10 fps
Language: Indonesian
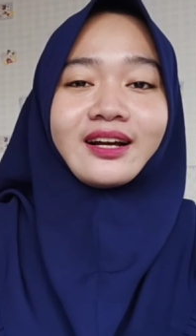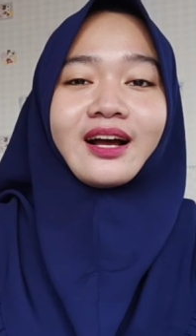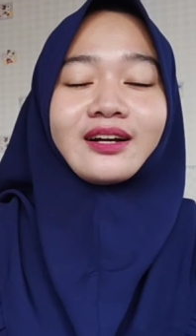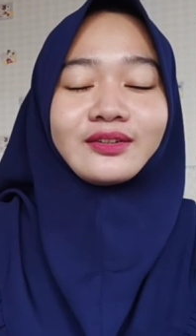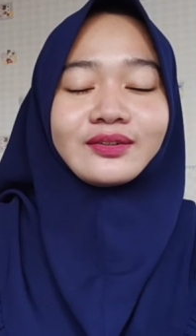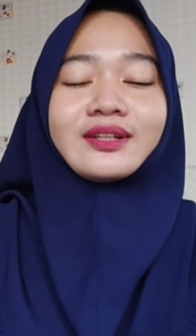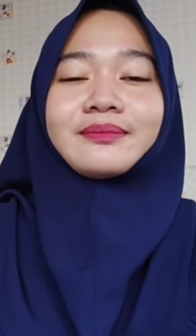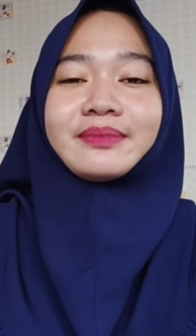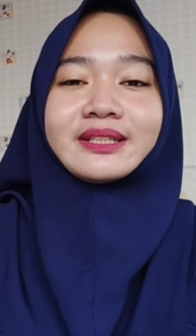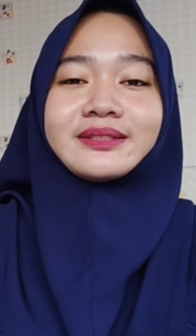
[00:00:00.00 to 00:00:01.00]

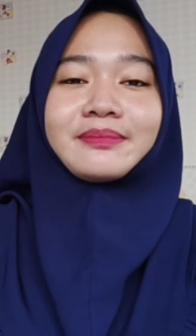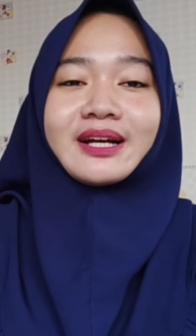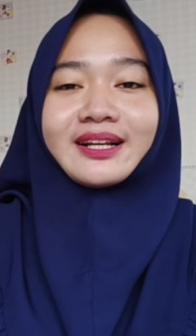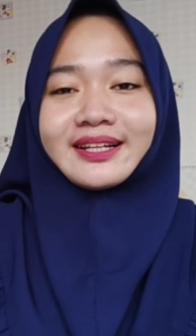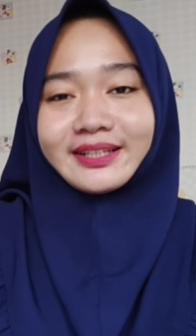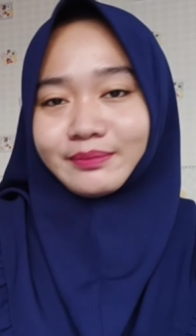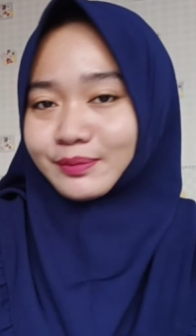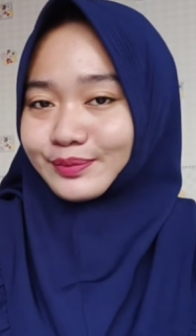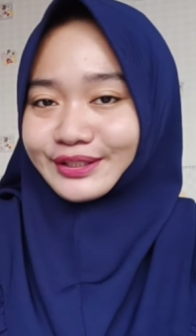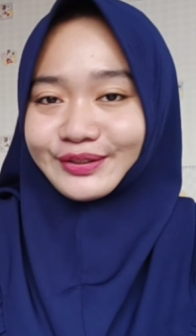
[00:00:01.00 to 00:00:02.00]
aku lebih semangat lagi
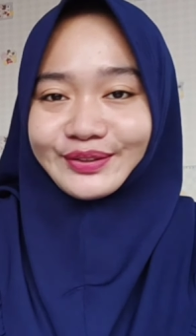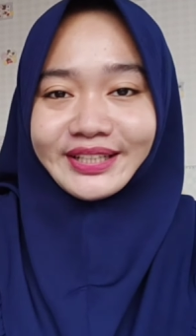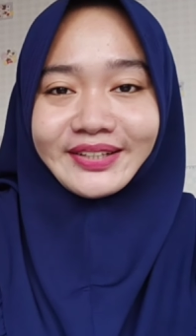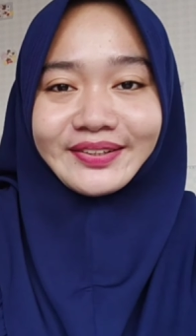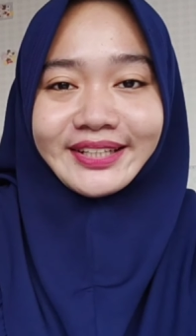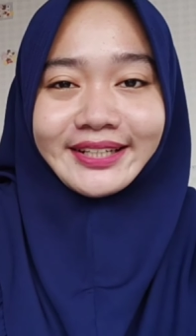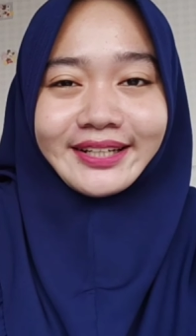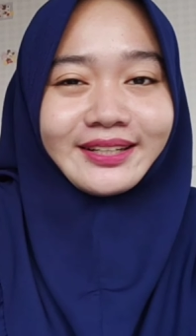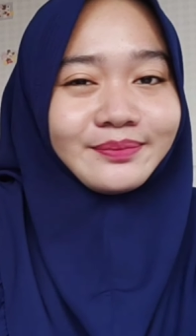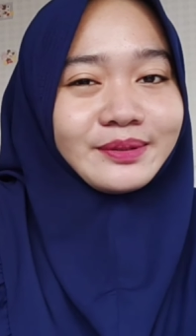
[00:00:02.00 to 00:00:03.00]
membuat konten-konten
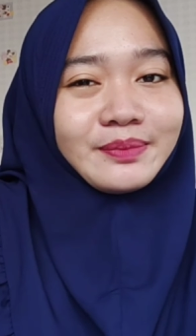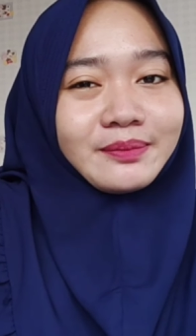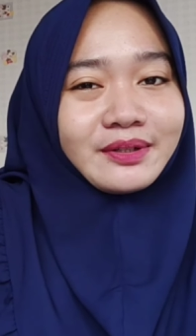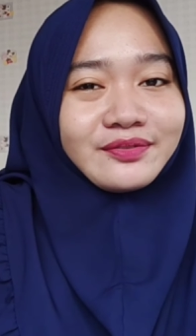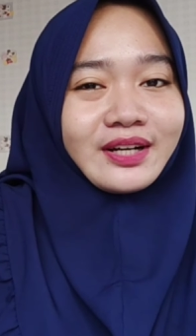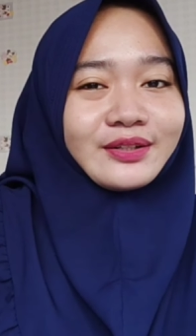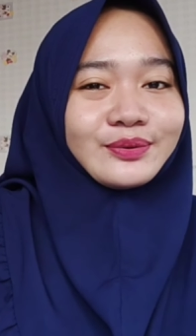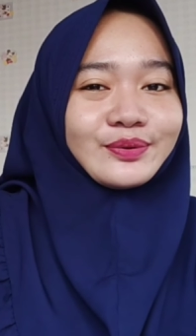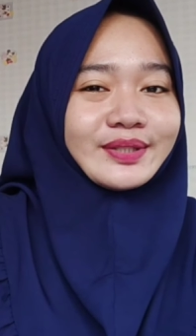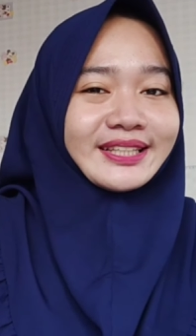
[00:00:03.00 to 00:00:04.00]
yang lebih
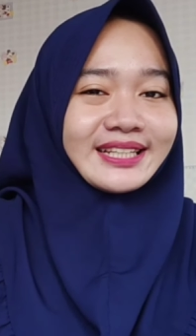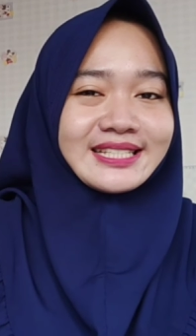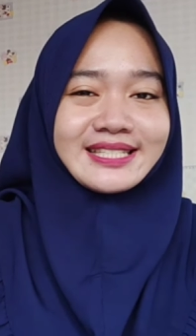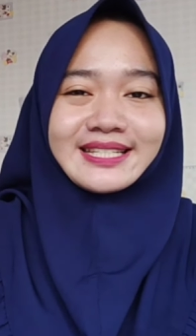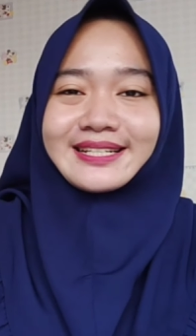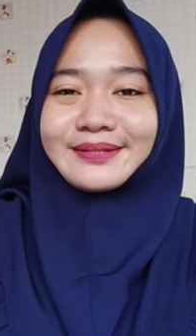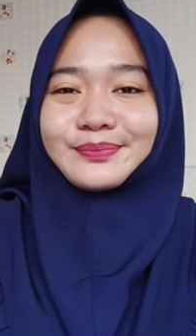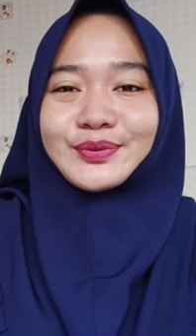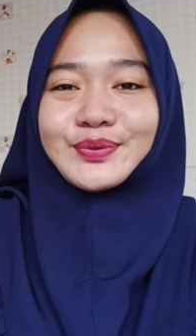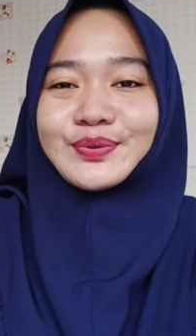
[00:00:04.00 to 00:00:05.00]
bermanfaat untuk kita
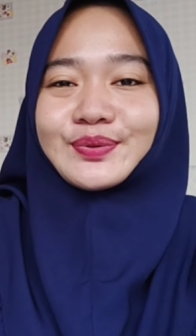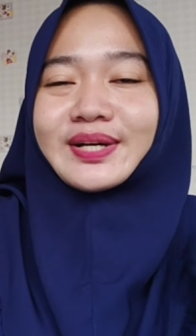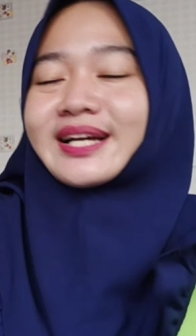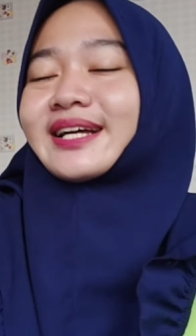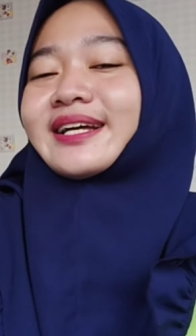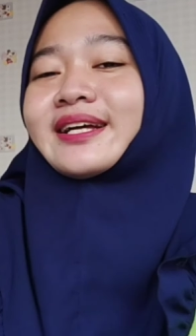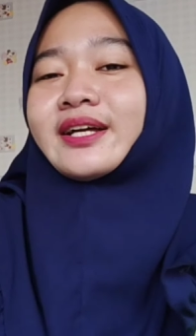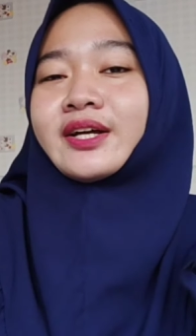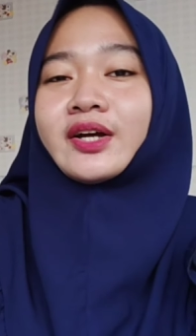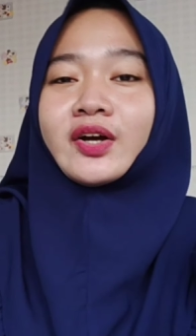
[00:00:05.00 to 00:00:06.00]
semua.
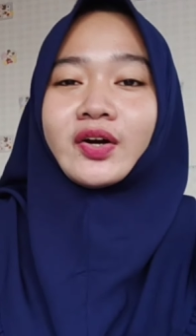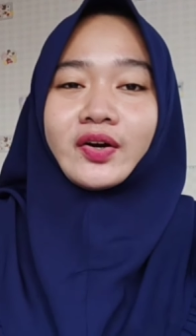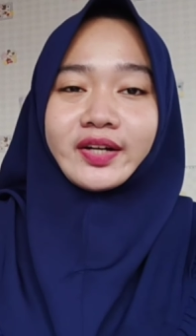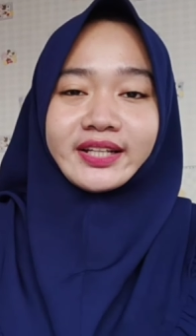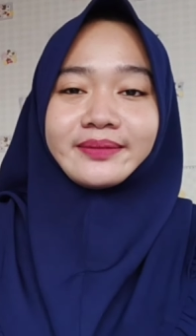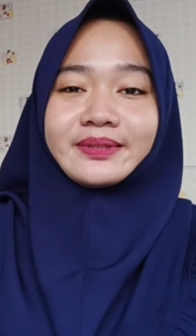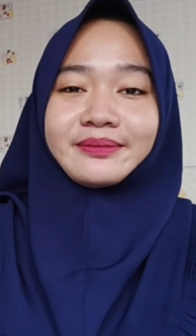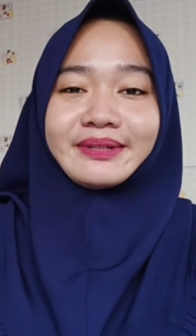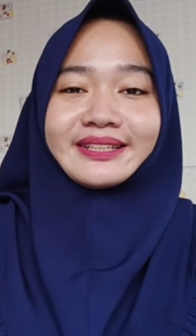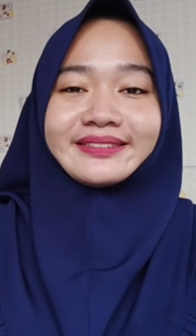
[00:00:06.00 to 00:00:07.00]
Oke
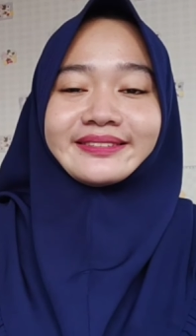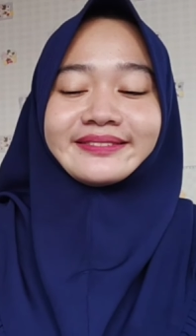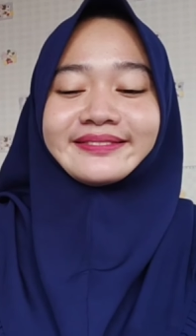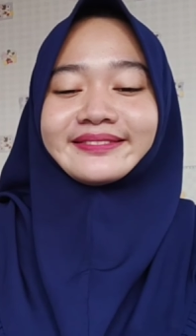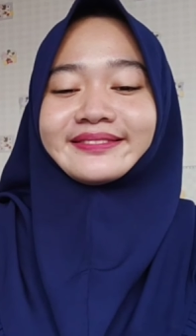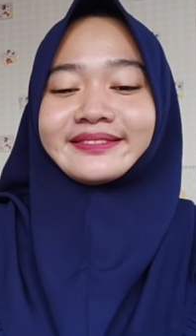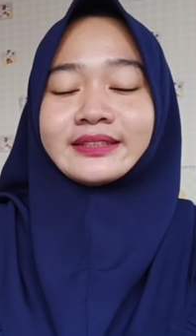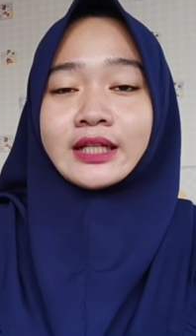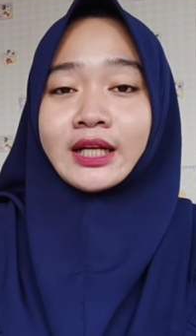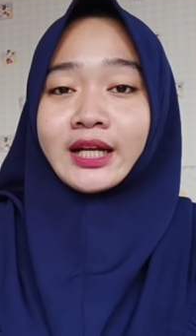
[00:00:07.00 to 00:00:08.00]
teman-teman,
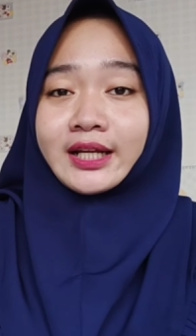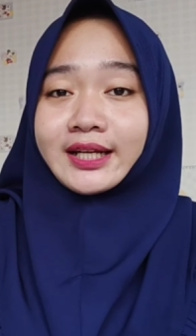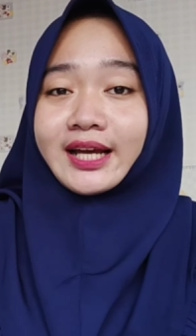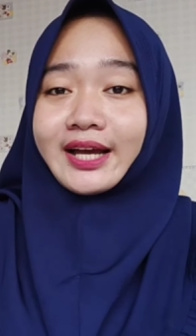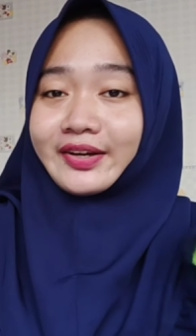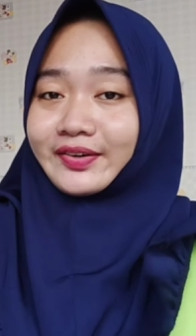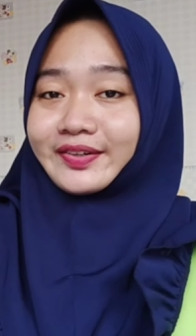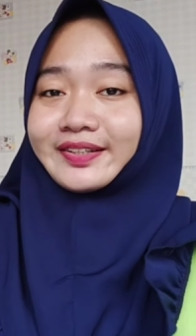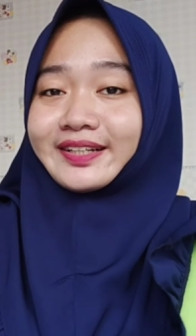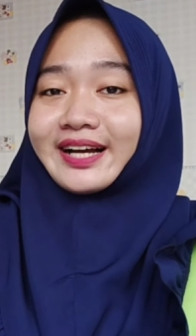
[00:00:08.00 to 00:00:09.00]

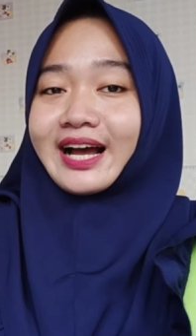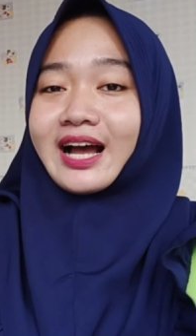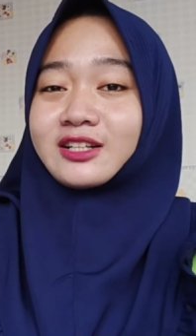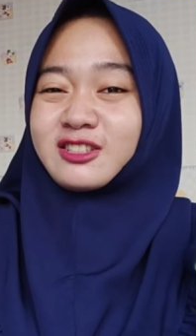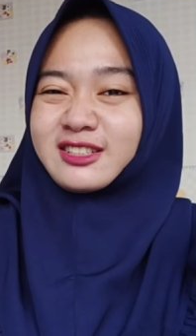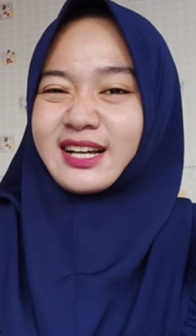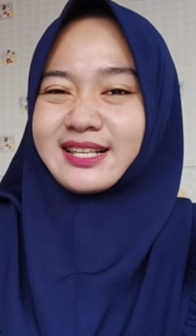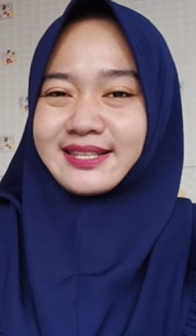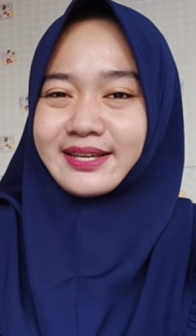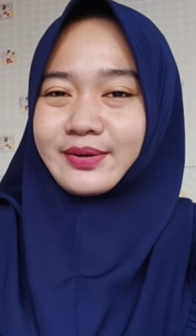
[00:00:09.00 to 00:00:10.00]
ayo aku
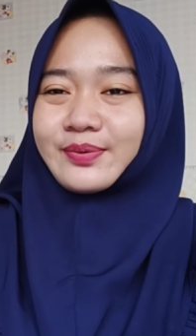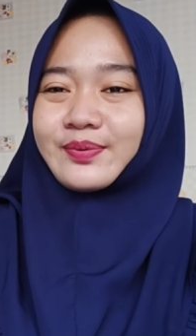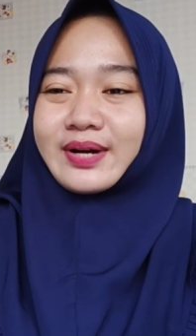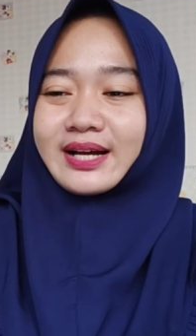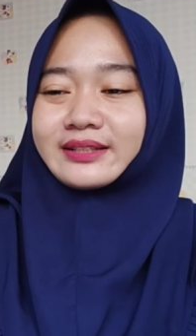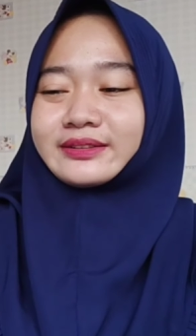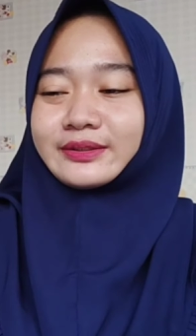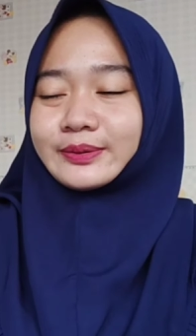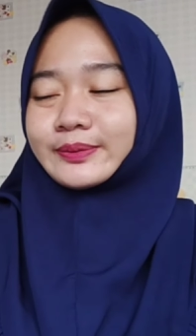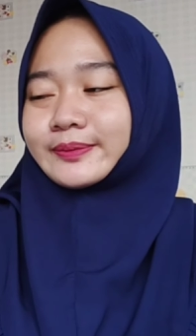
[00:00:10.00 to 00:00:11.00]
kasih
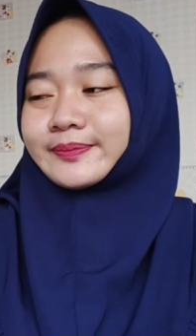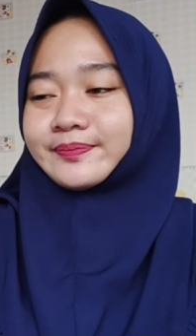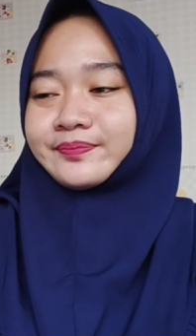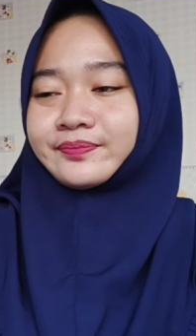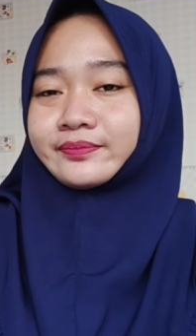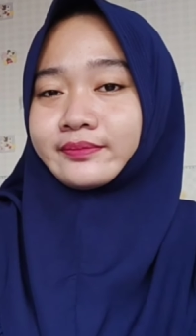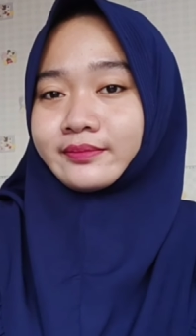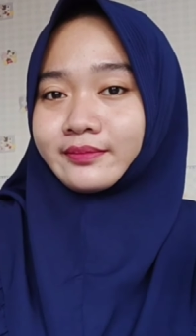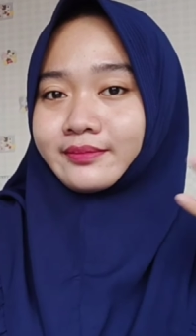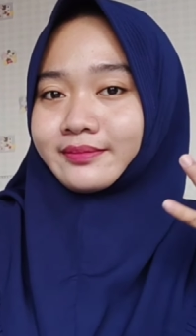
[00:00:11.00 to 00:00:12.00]
waktu.
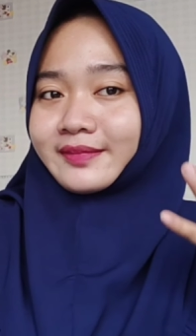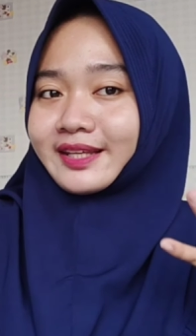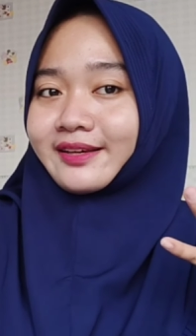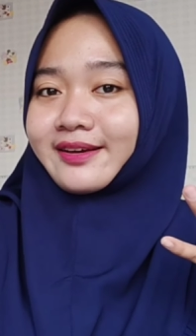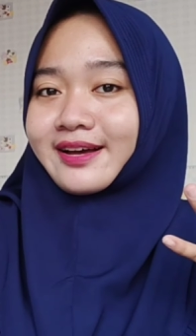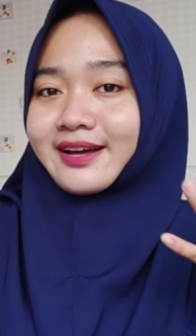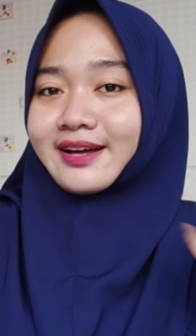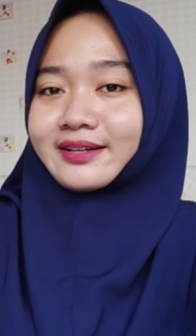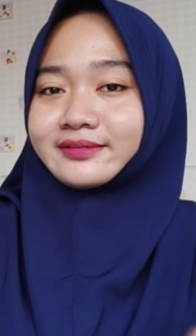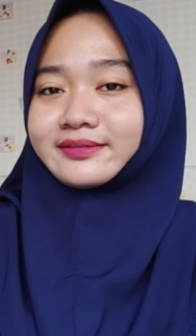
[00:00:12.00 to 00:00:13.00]

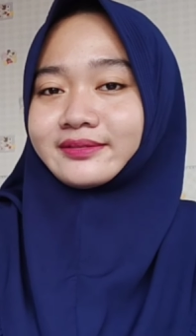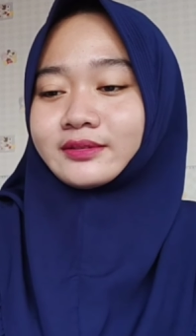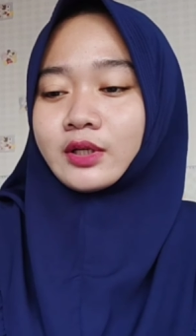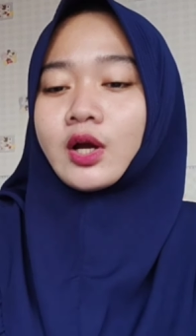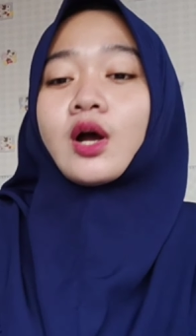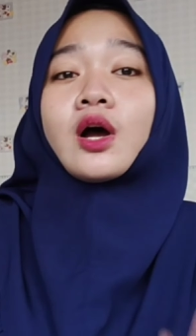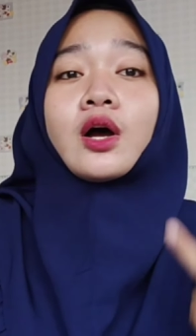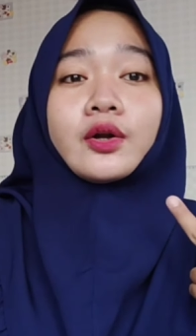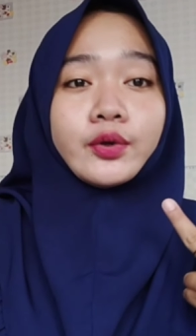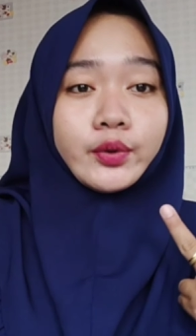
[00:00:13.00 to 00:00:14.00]
Tiga,
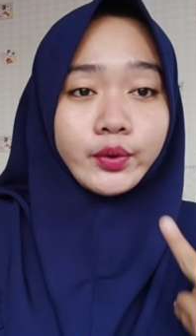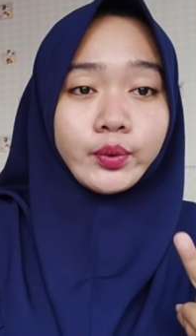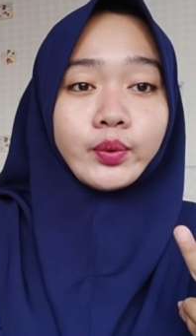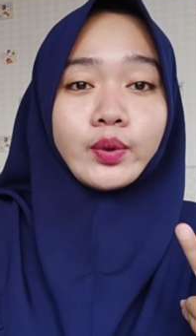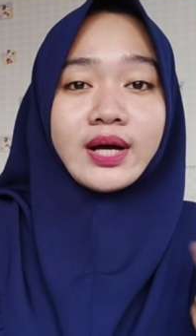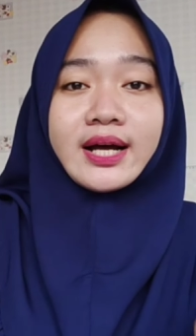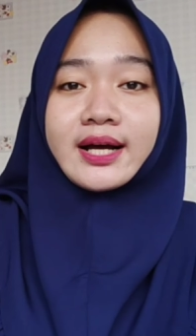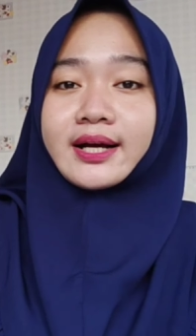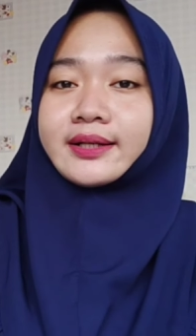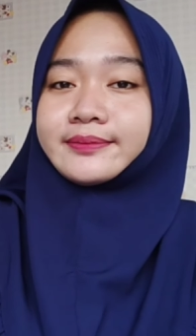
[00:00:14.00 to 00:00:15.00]

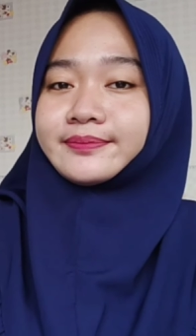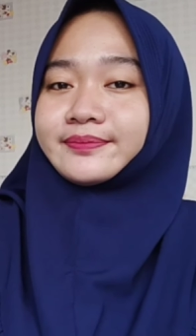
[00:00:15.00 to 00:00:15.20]
dua,